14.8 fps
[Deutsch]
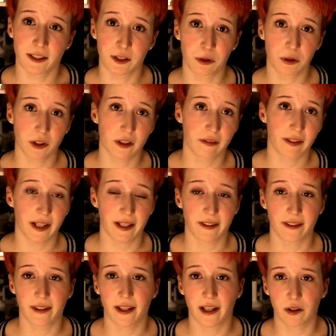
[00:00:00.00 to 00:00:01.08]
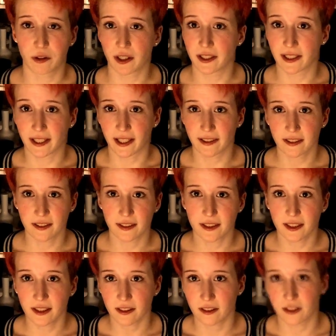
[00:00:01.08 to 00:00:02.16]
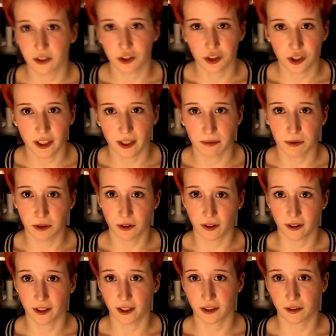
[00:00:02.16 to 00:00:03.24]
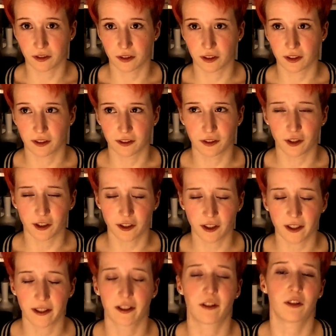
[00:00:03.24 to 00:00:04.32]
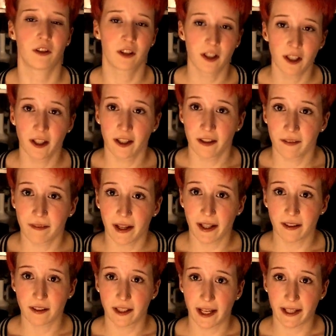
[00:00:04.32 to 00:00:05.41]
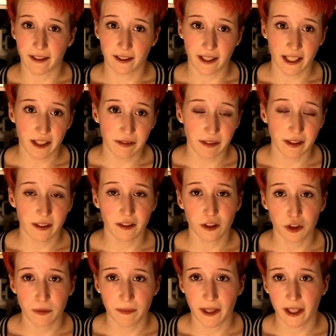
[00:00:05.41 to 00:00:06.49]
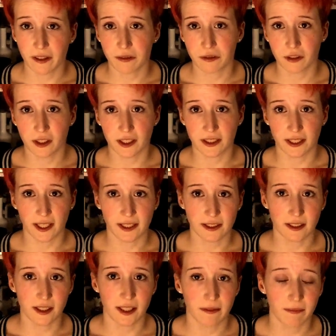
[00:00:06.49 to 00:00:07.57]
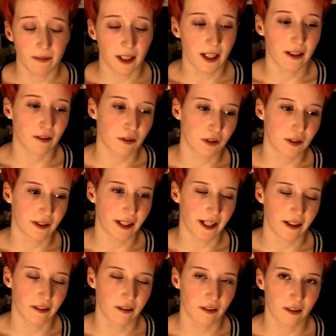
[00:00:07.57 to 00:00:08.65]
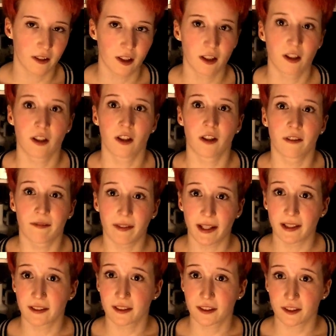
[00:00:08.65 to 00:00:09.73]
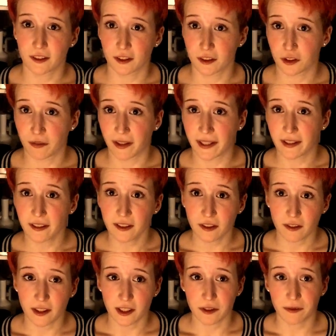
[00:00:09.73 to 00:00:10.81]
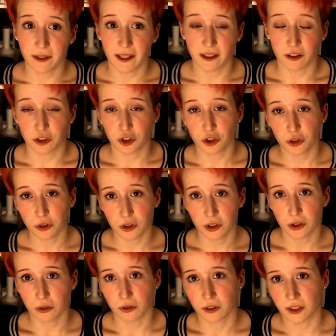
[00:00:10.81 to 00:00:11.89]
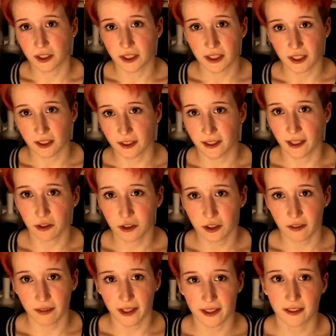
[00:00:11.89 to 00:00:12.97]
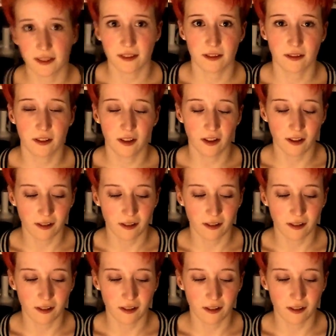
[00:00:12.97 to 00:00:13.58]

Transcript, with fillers: die Hunde werden da oder die ganzen Tiere in China besonders und in Deutschland auch werden in enge Käfige gesperrt für das ganze Leben lang und dann, wenn es äh, soweit ist und das Fell ist schön und die Tiere sind ausgewachsen,